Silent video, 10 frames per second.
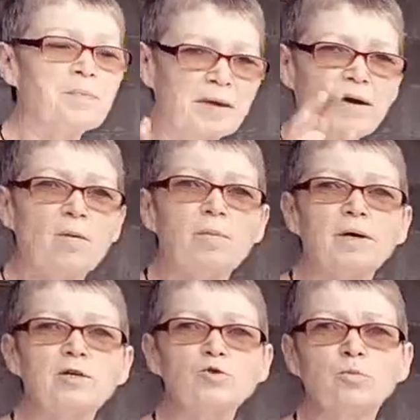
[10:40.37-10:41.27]
Я вам
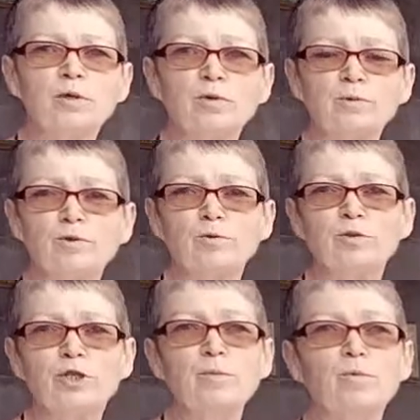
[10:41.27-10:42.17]
покажу потом, что,
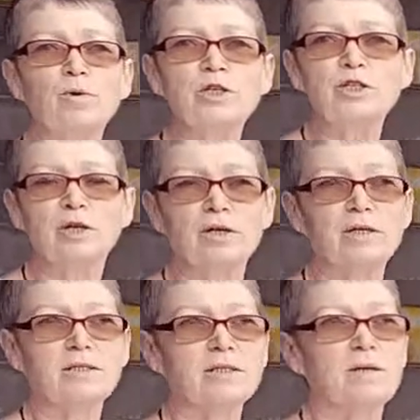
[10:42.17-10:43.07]
чем мы угощали
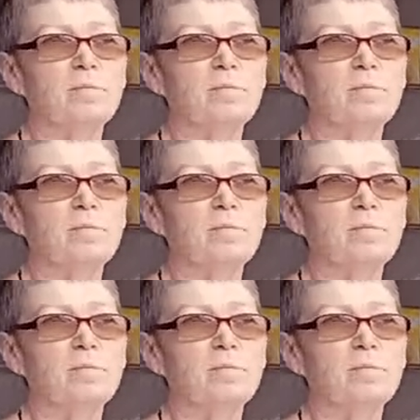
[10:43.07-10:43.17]
гостей.